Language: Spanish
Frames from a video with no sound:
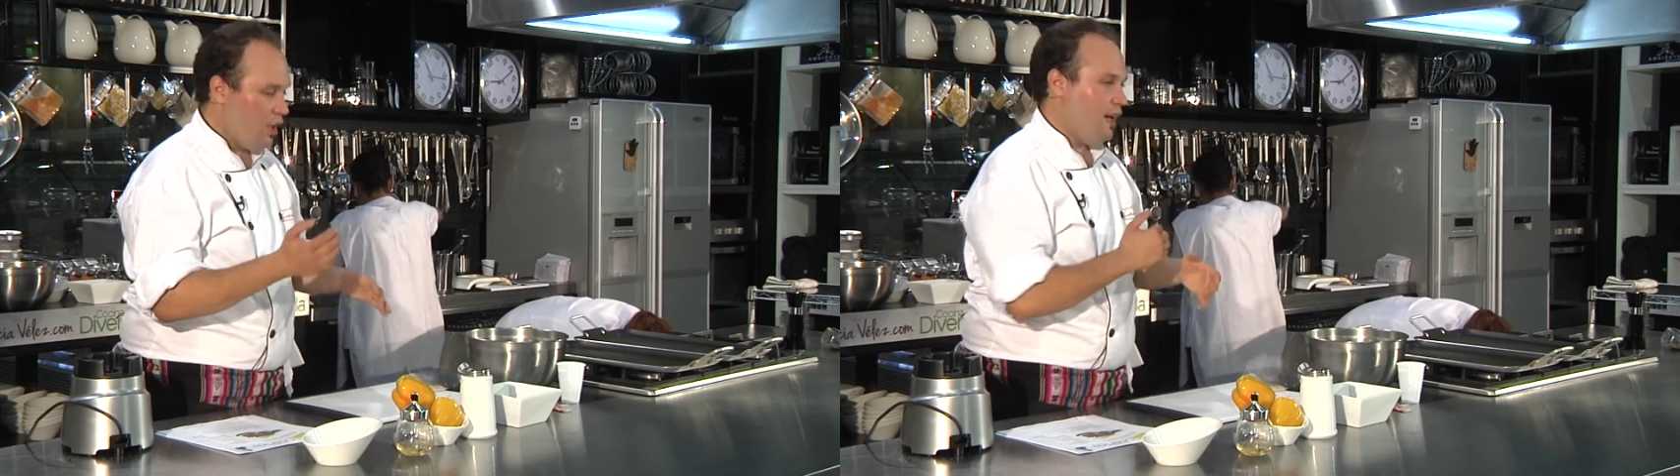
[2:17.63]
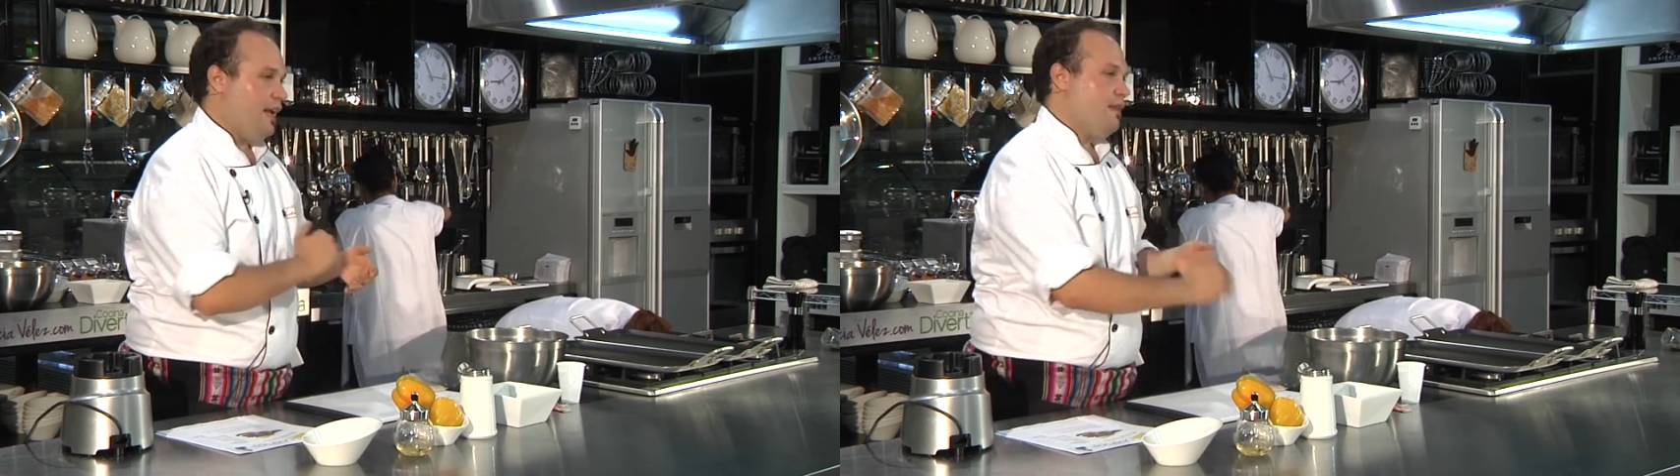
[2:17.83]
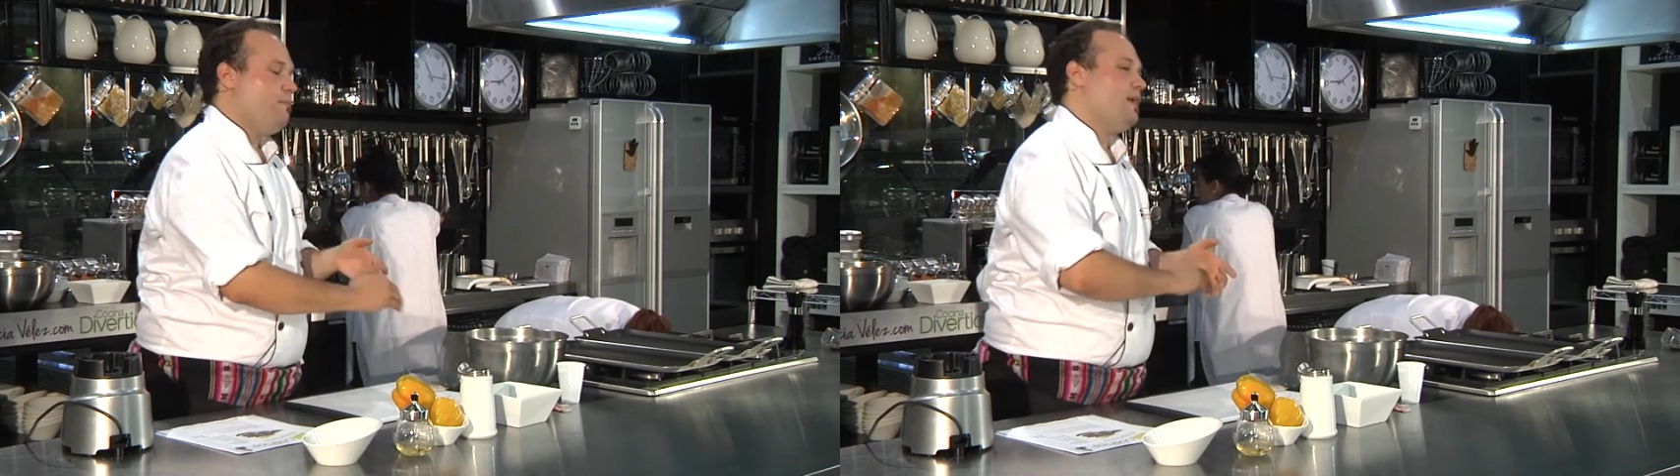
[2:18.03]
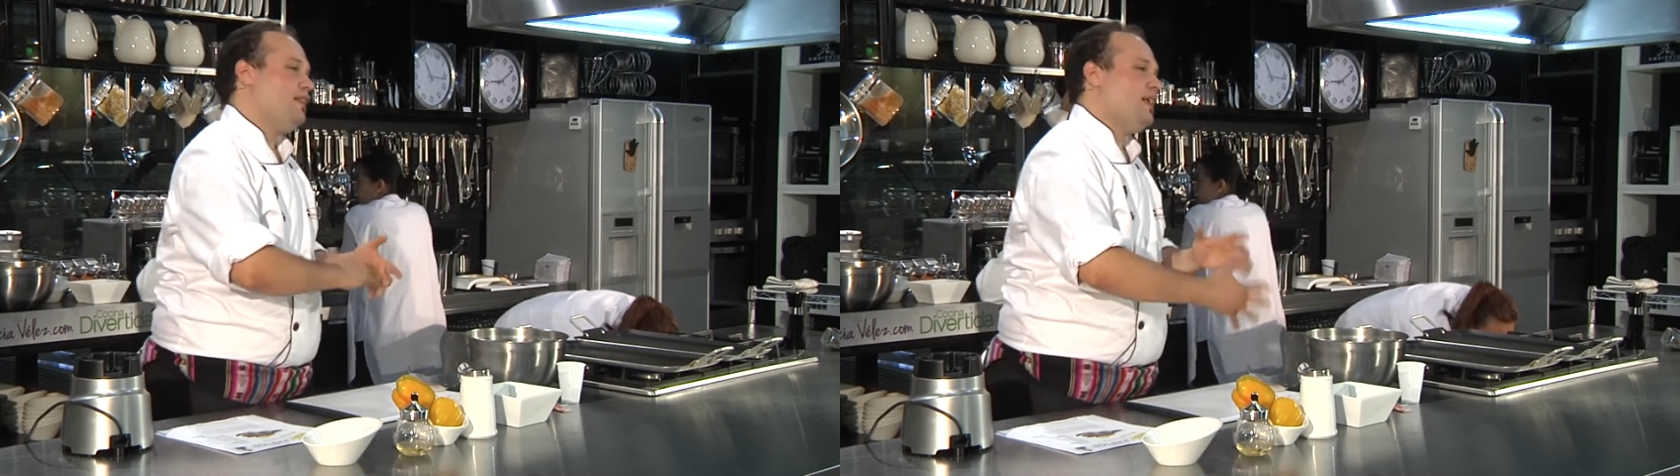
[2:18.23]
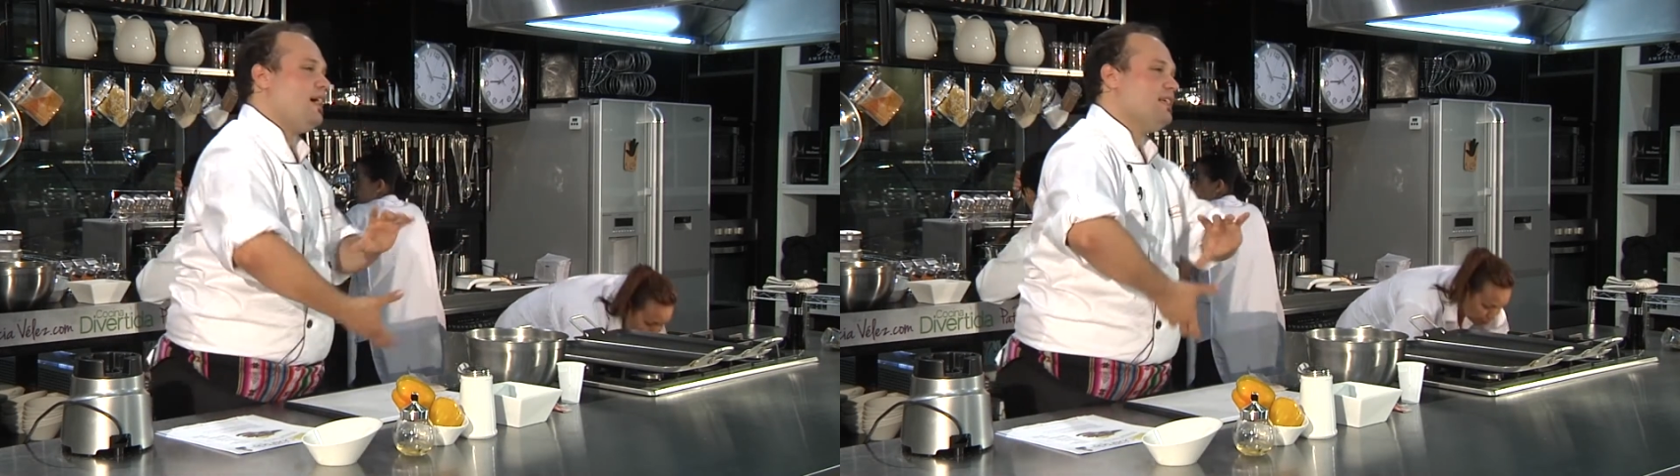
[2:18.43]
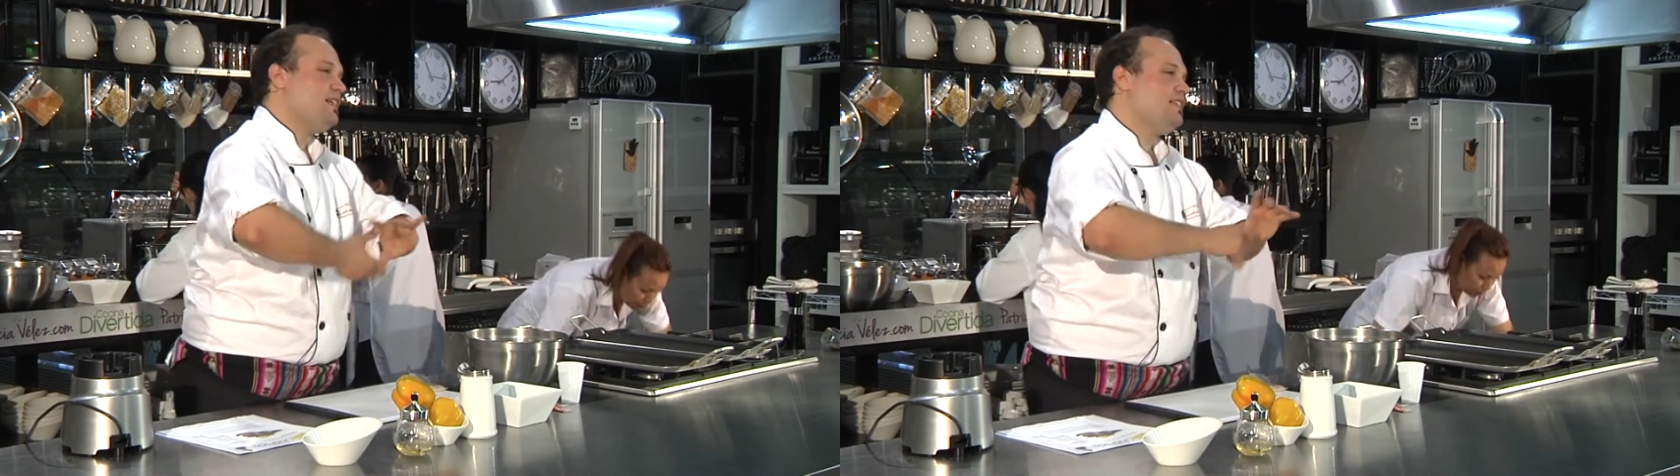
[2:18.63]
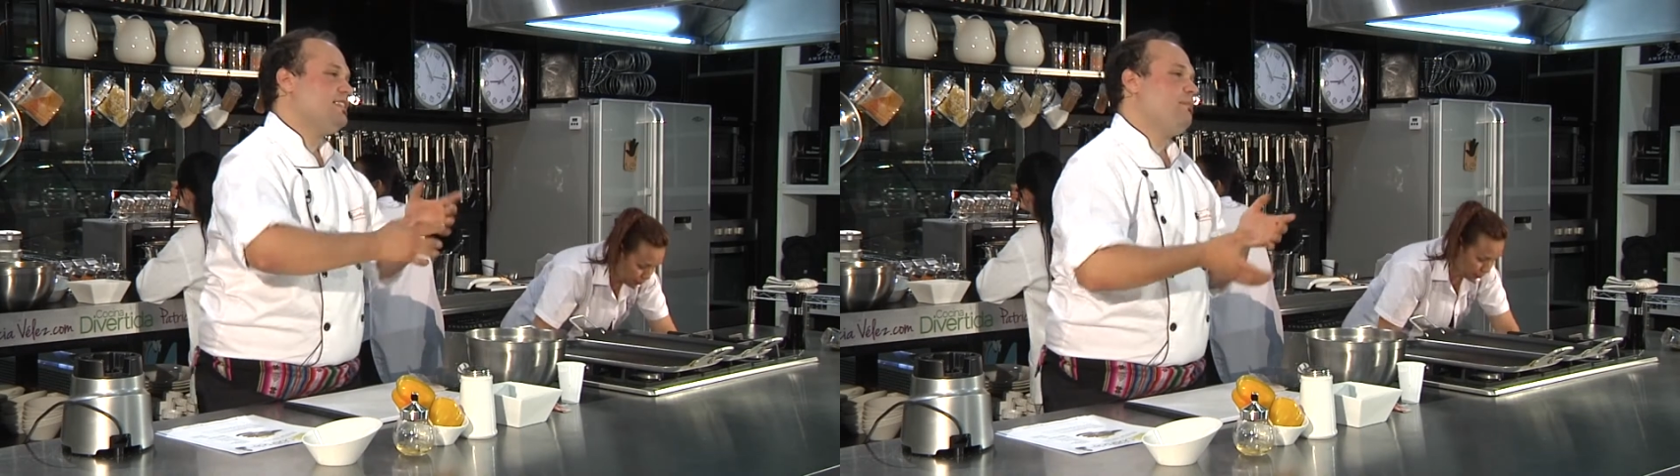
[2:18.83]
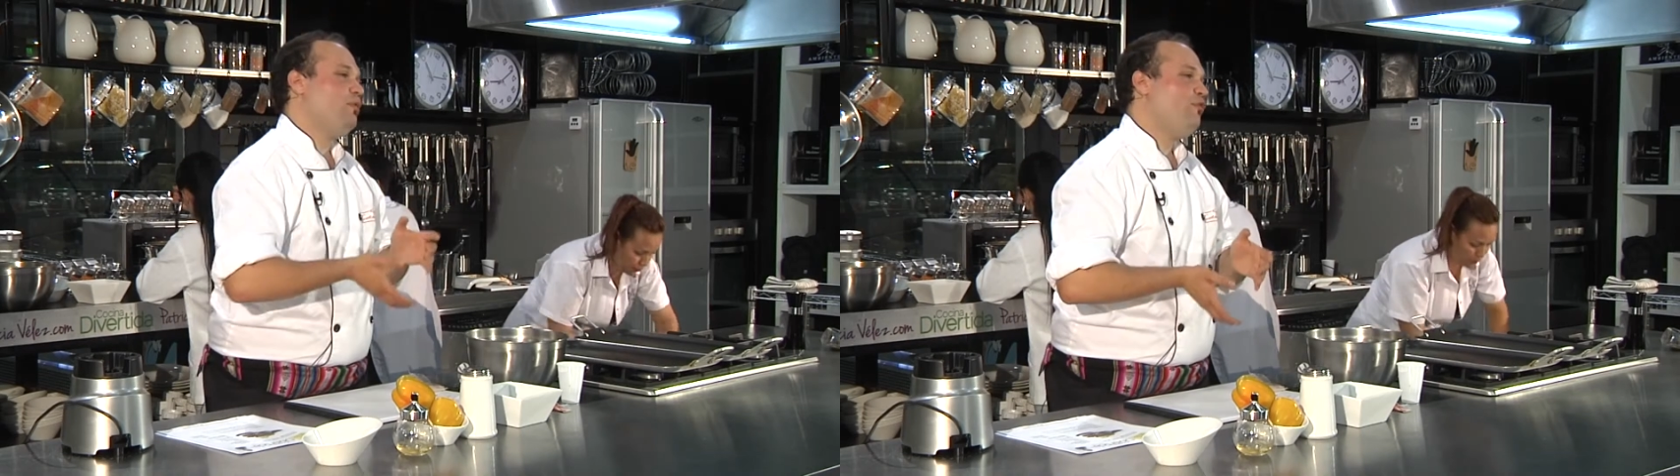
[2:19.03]
le limpias la grasa que
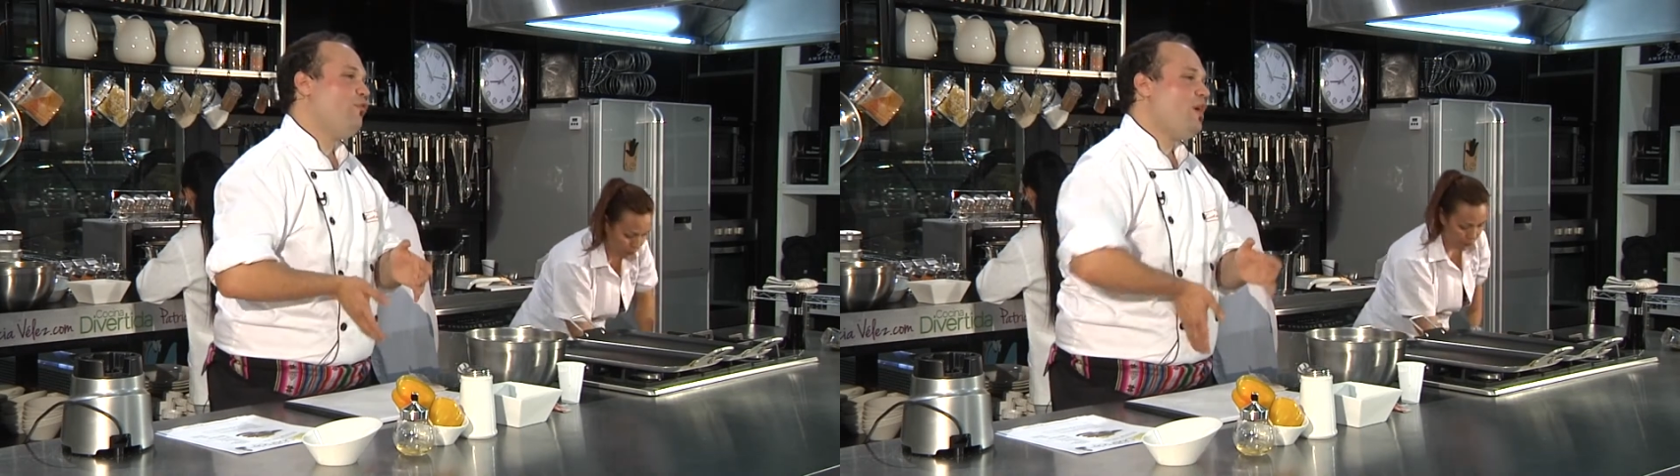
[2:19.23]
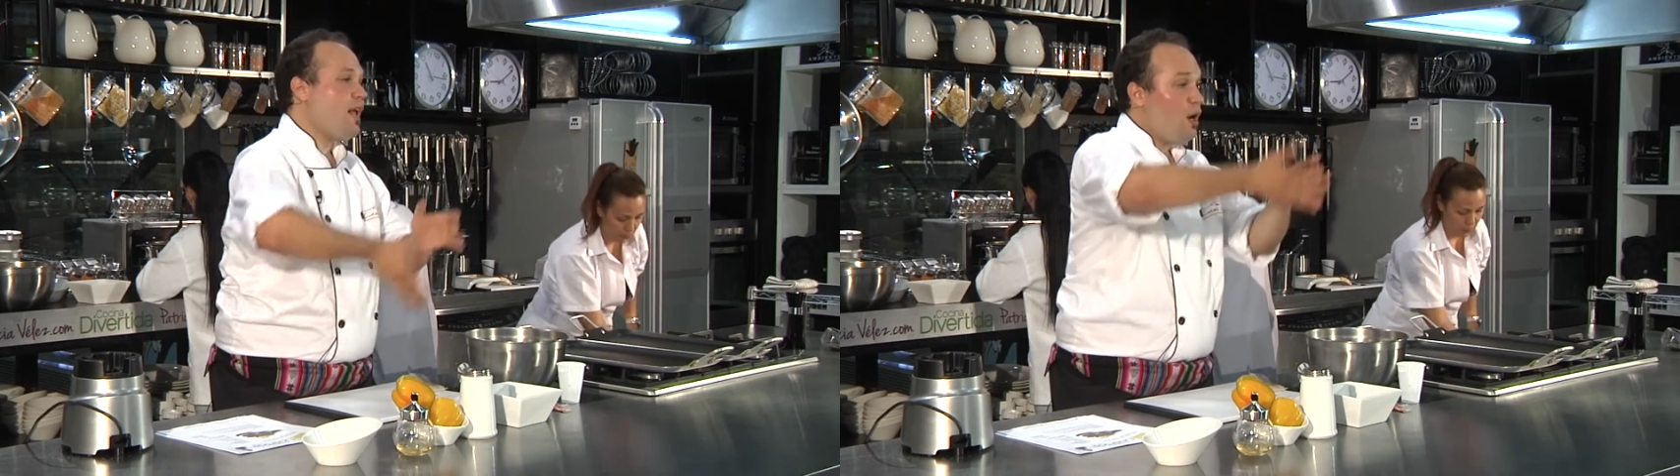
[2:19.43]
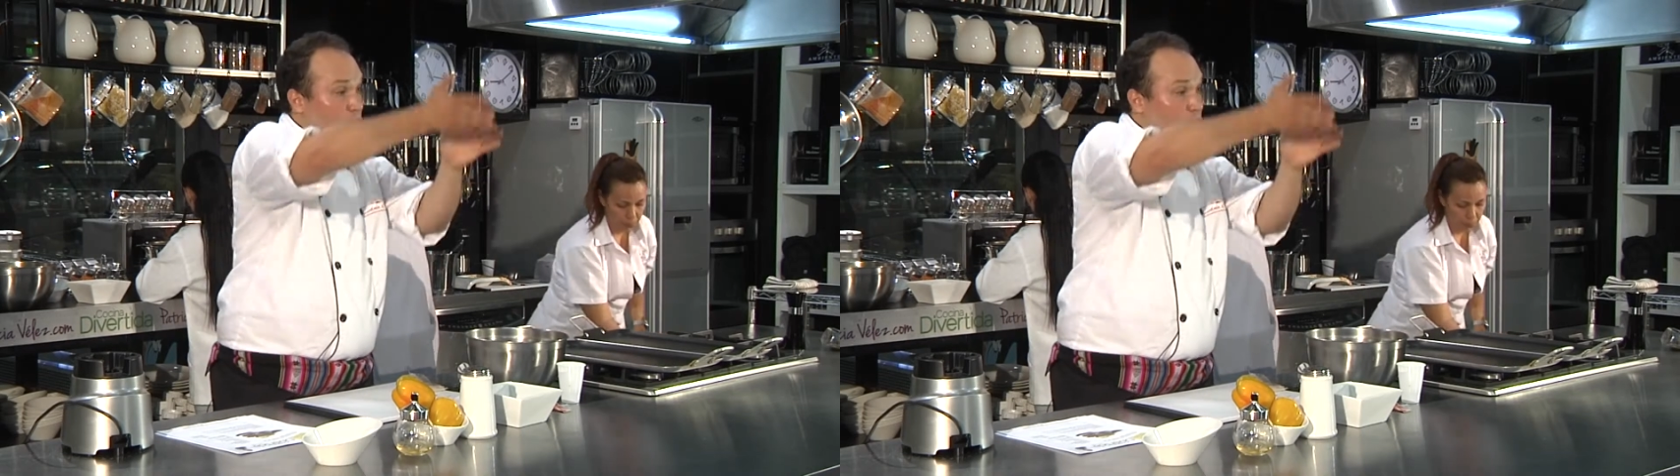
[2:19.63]
está por fuera,